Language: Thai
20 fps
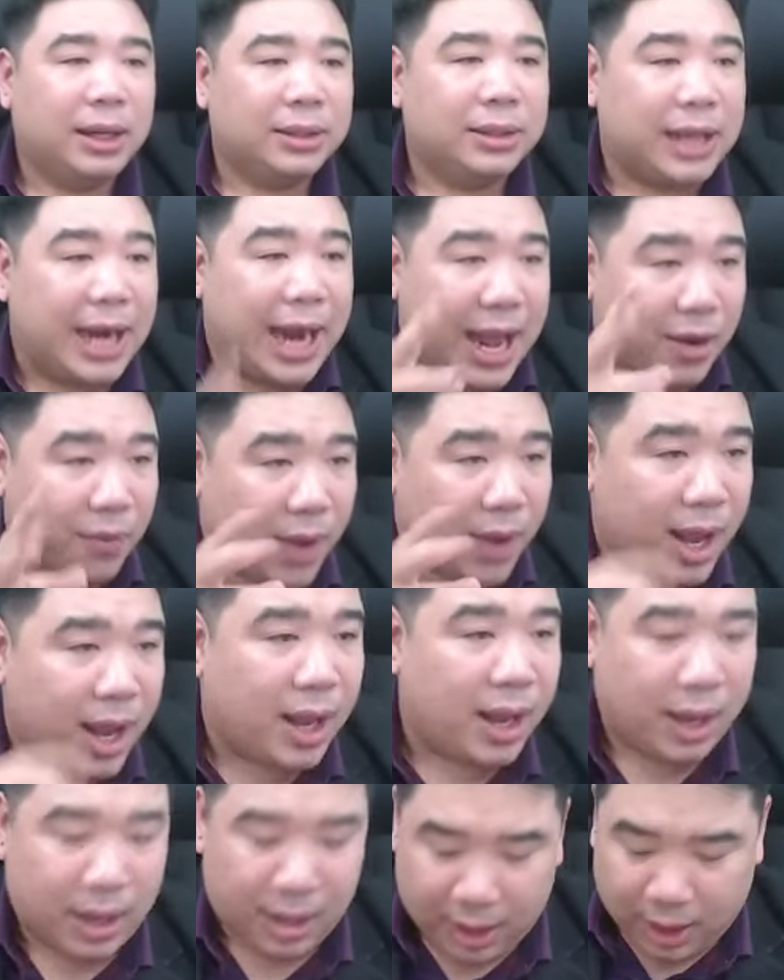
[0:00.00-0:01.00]
แสดงว่า
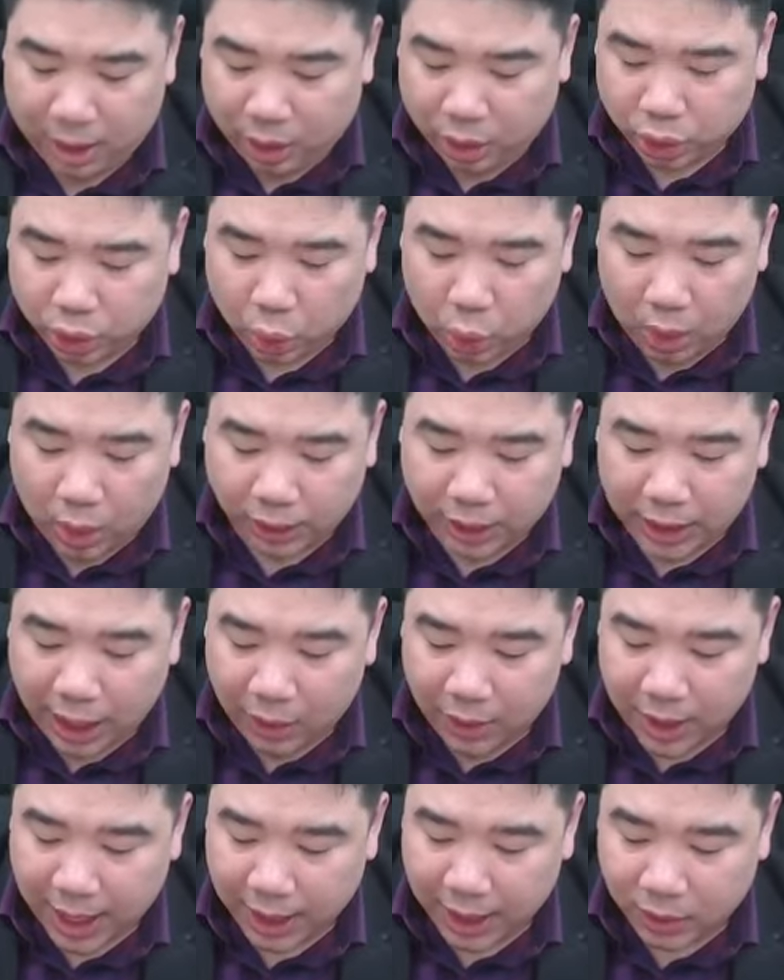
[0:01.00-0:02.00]
ตัวที่เรา
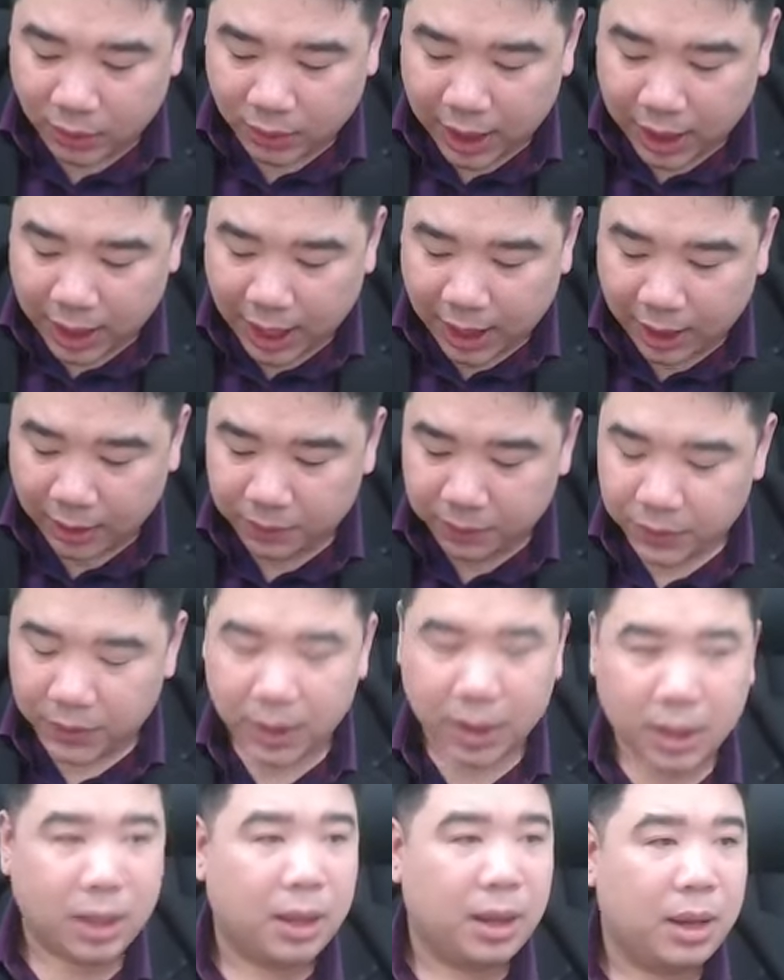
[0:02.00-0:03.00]
เห็นตรงนี้นะ
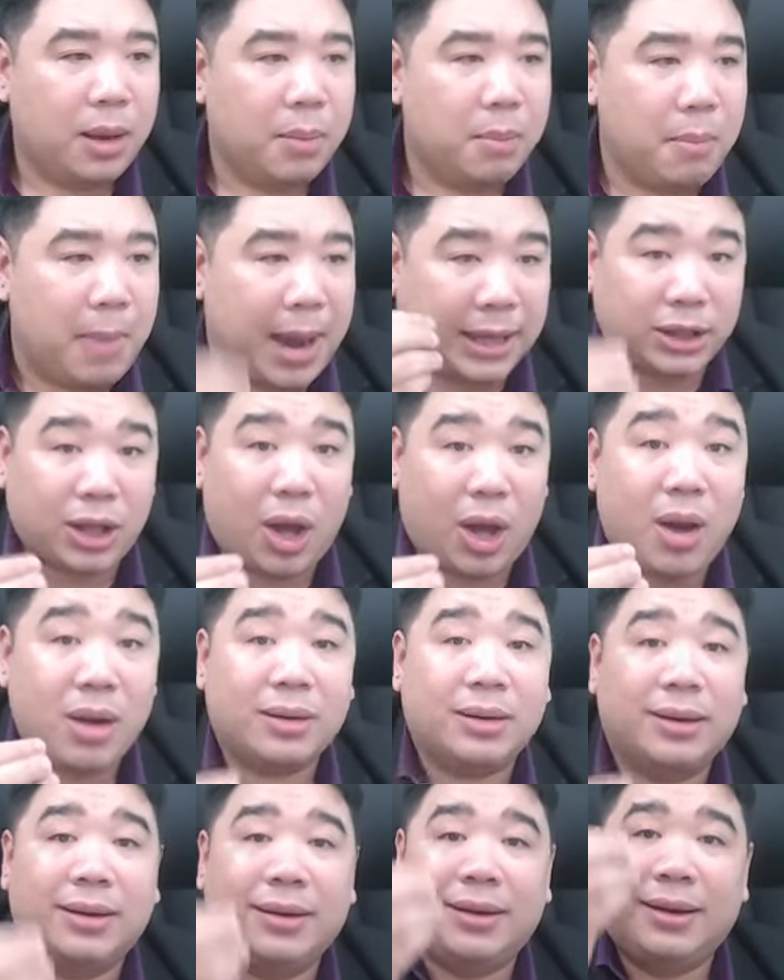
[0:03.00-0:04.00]
มันต้อง
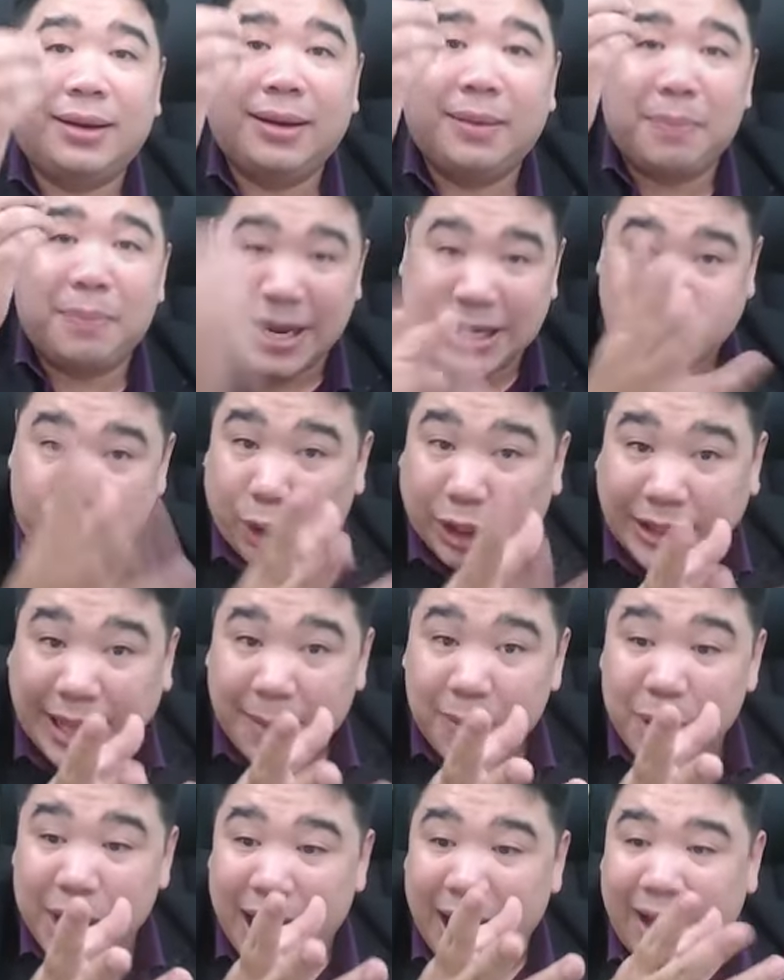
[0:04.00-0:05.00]
เป็นจำนวนเต็
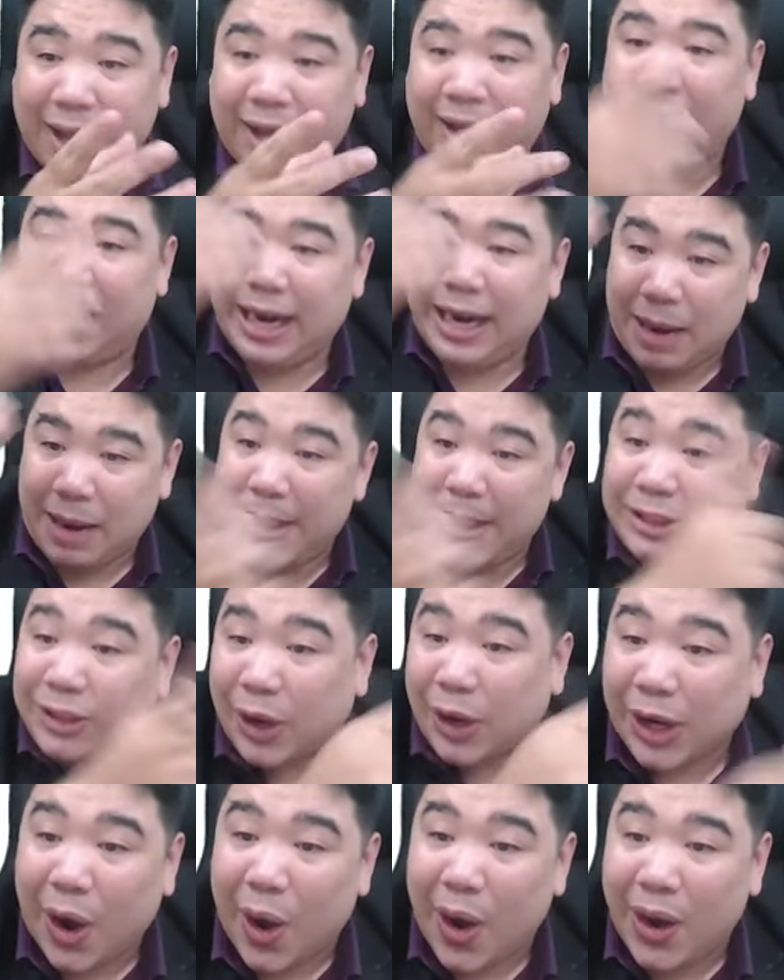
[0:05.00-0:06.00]
มด้วยนะและไม่สอ
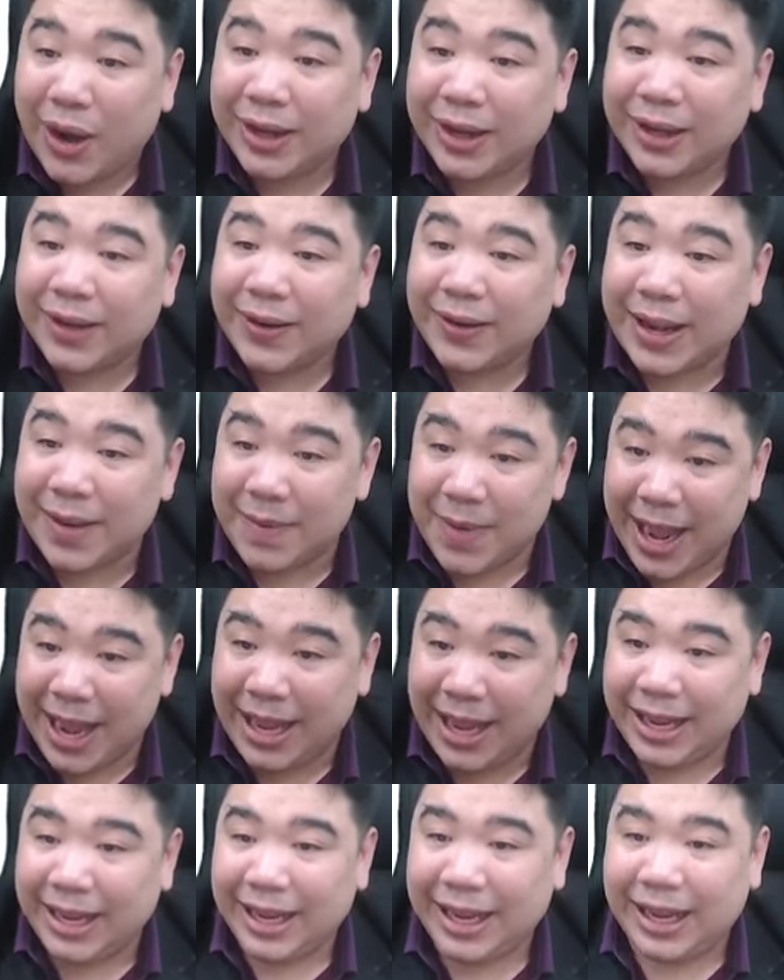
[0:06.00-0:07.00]
ดคล้องโอเคไหมฮะ
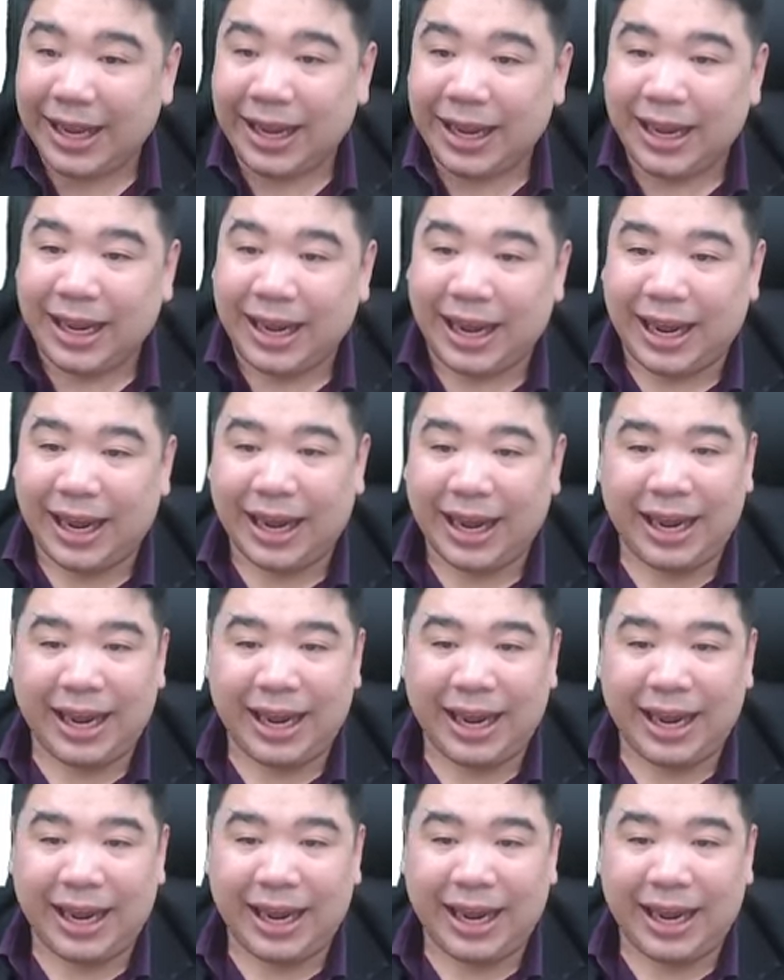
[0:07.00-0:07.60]
อ่า